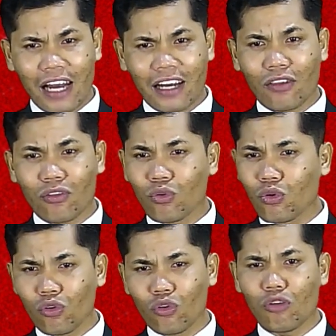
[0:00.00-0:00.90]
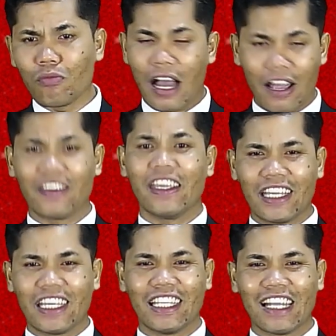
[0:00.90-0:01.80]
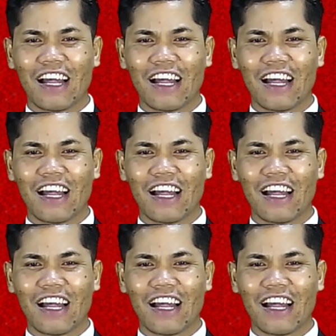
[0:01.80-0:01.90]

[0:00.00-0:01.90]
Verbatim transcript: dan sungguh-sungguh mengasihi kita.